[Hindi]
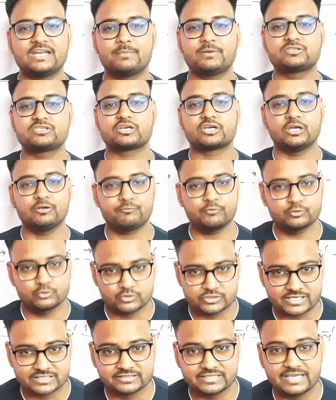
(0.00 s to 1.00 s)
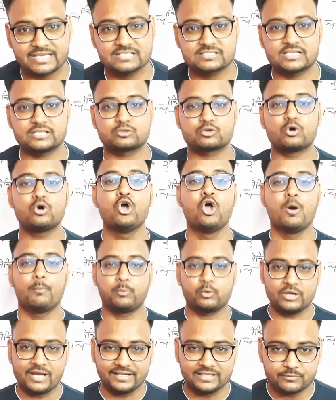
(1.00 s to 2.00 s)
बच्चे कंफ्यूज हो सकते हैं कि सर जो
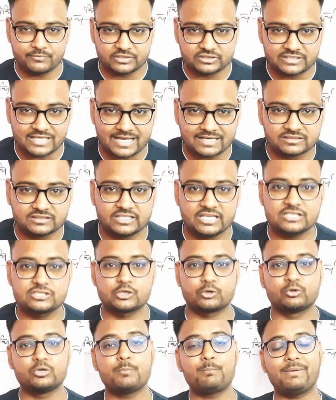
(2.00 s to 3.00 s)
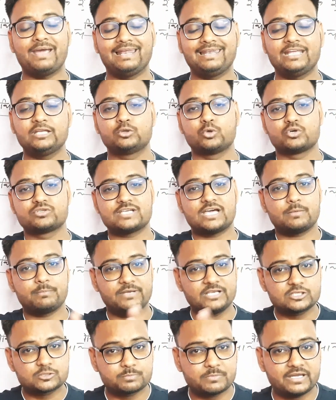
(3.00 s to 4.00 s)
पुराने विद्यार्थी हैं जिन्होंने पहले ही
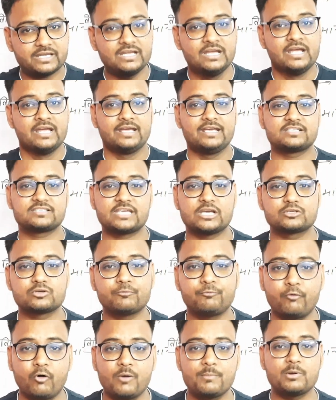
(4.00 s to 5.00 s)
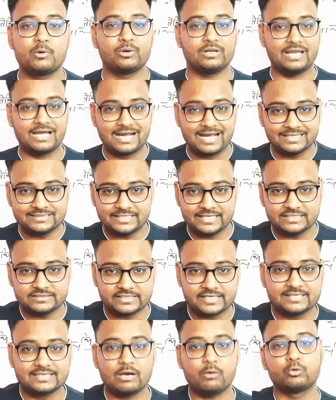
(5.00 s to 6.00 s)
2020 में इसके जो फॉर्म है वो लगा दिए थे
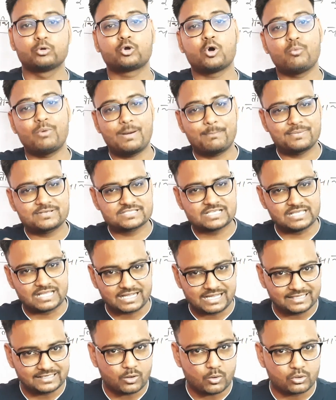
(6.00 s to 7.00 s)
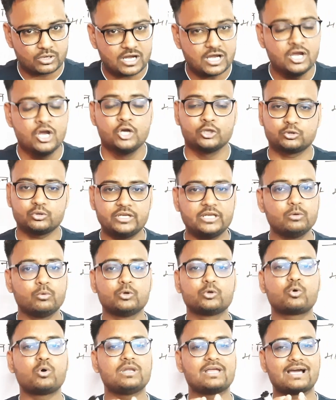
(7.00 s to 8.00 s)
क्या उनको वापस से लगाना होगा तो नहीं
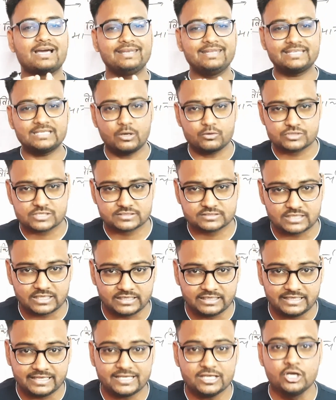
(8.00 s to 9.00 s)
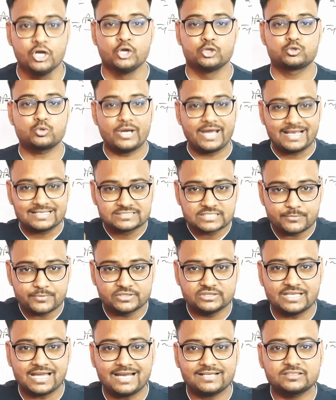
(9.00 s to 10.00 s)
उनको लगाने की आवश्यकता नहीं है जो ऐसे
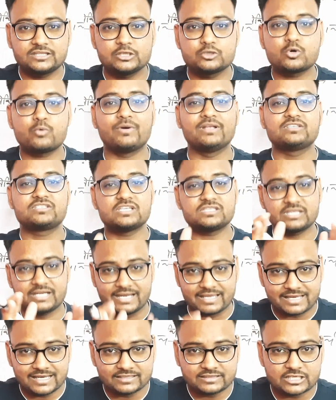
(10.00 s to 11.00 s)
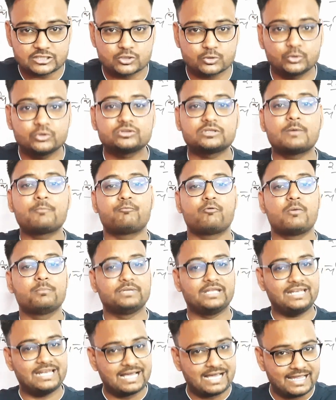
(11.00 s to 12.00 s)
विद्यार्थी जो वंचित रह गए थे जिन्होंने तब फॉर्म
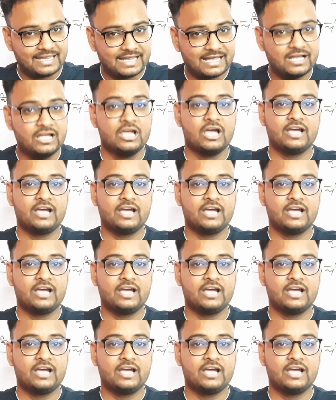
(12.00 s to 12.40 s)
नहीं लगाया